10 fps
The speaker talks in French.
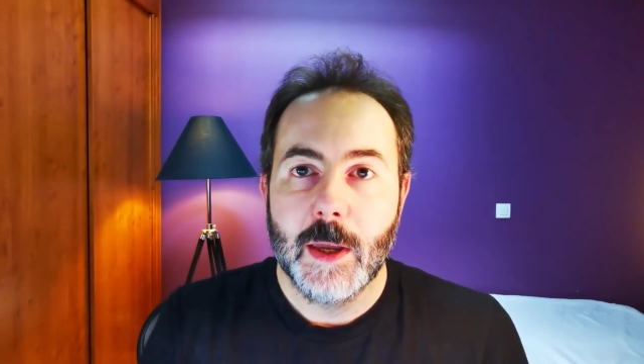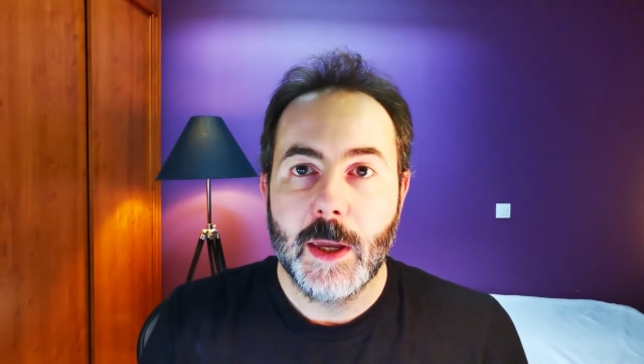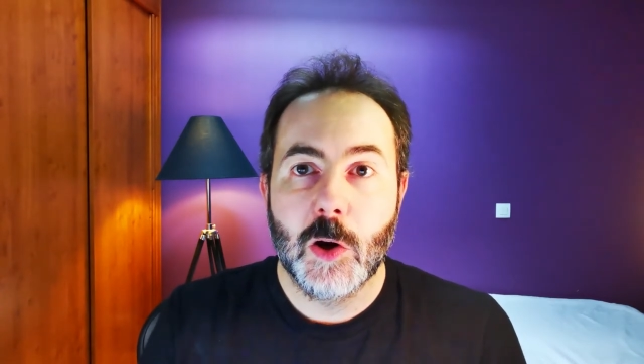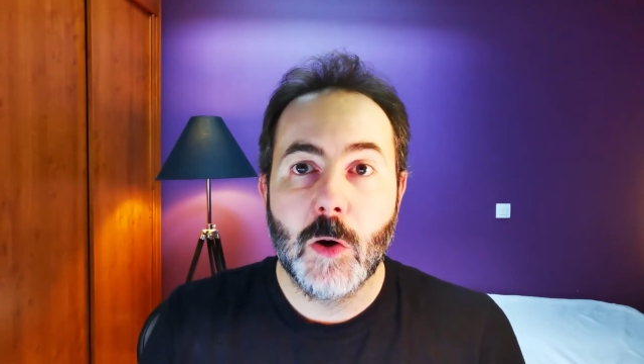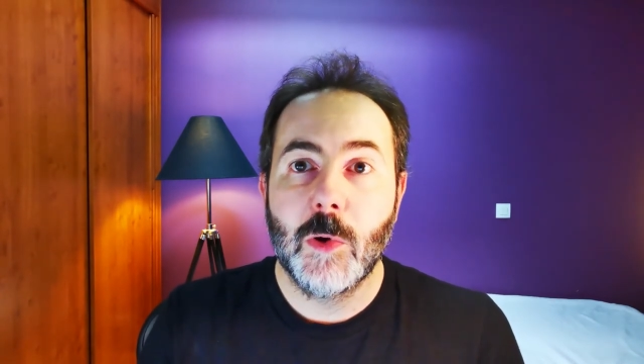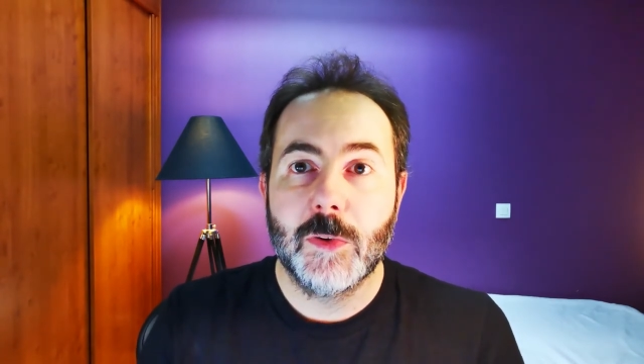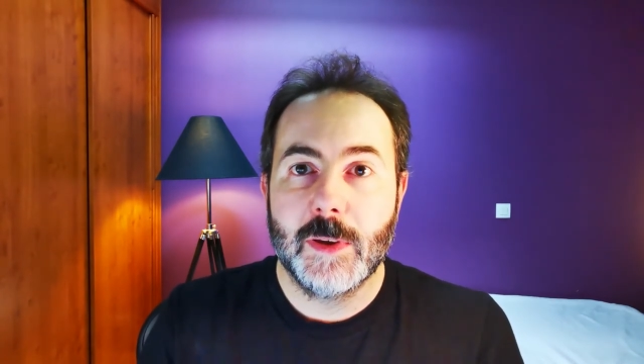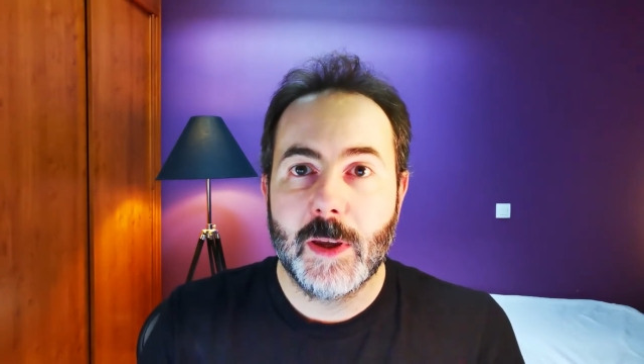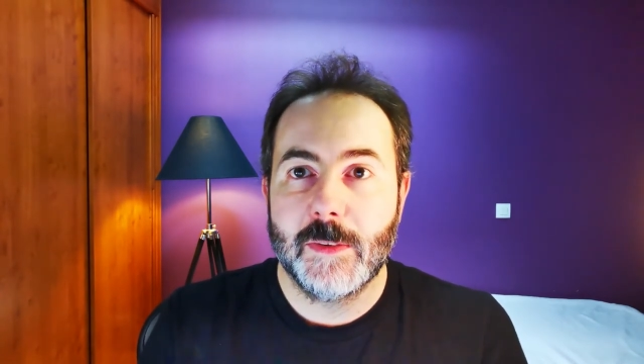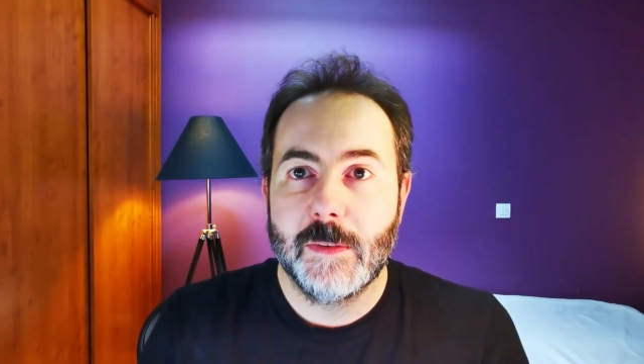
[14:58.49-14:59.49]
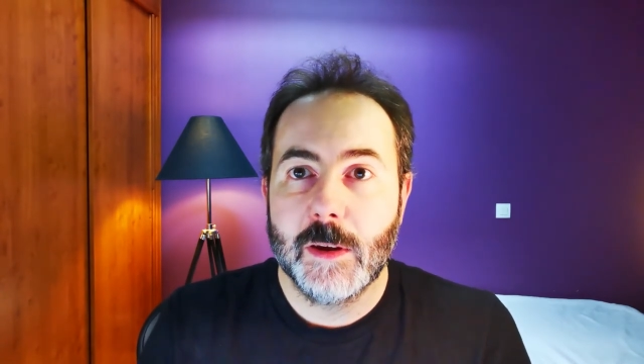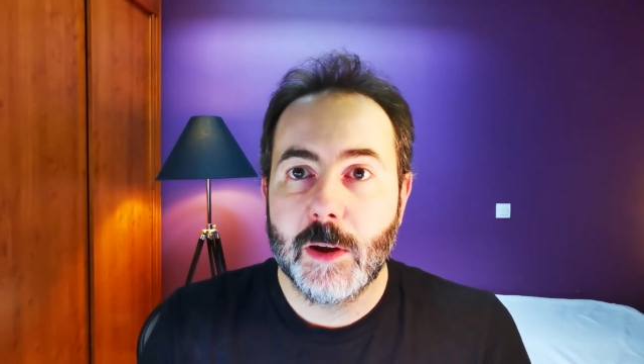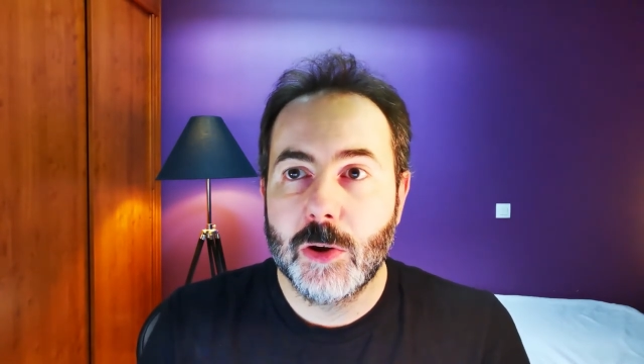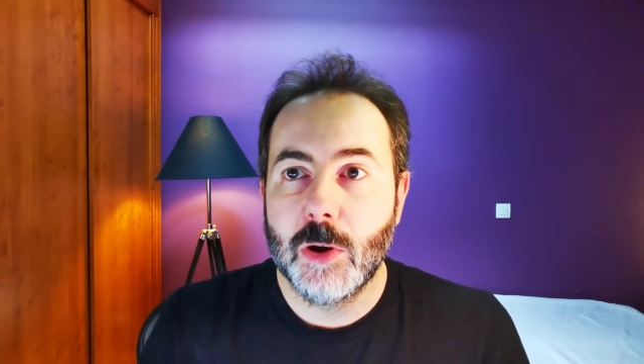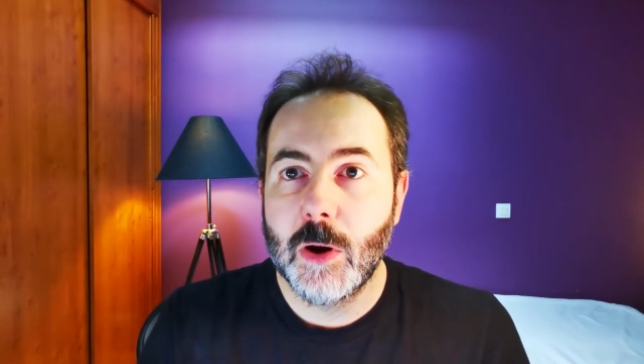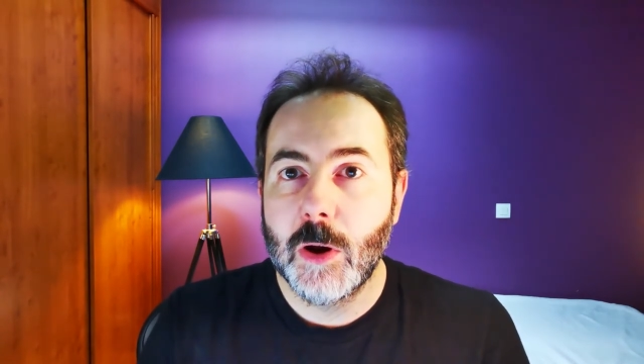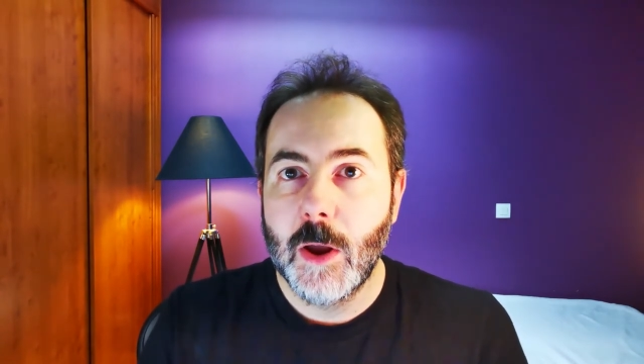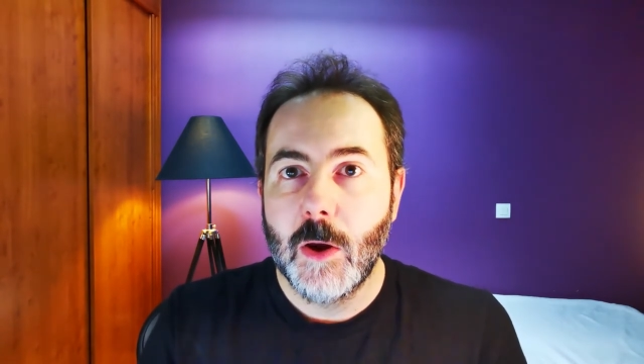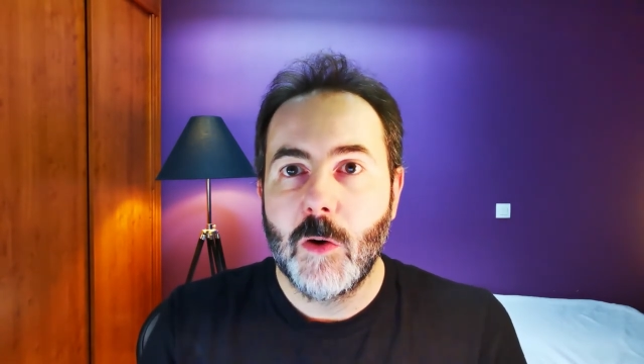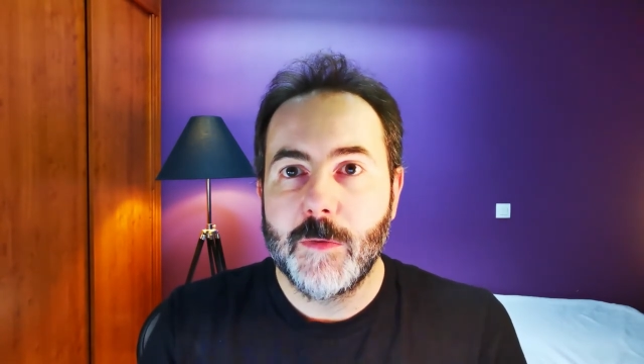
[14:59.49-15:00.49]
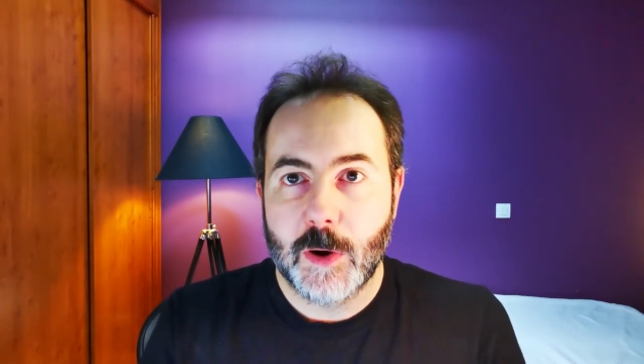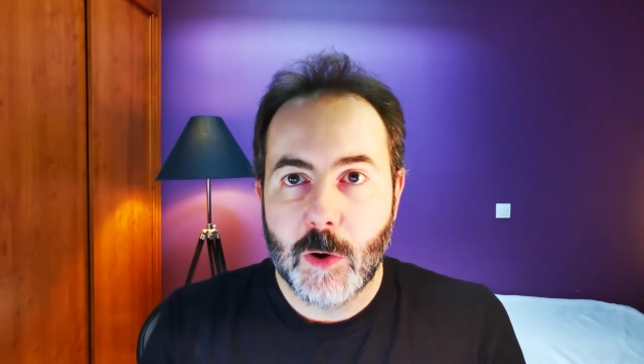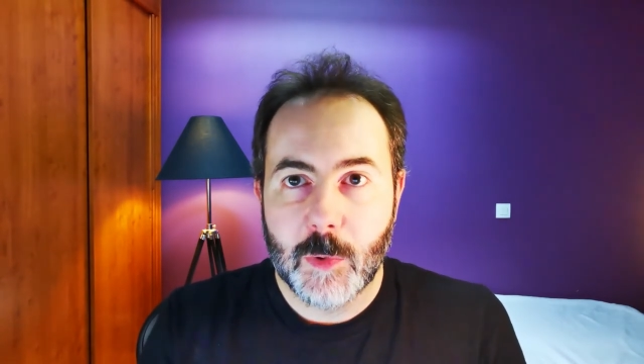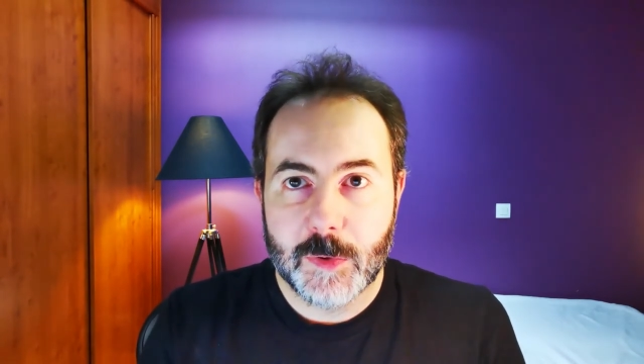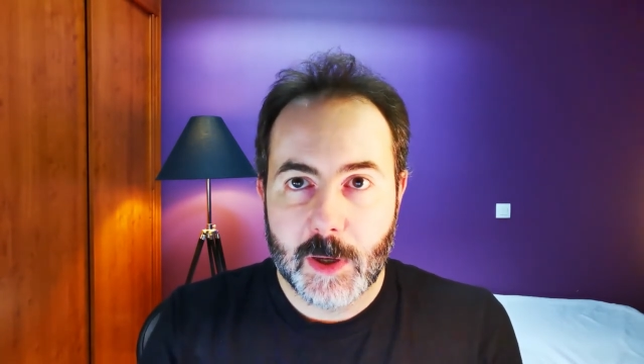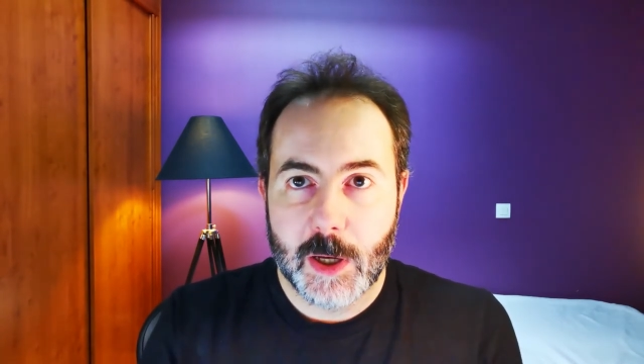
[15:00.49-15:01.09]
et commencer à se dire que on va commencer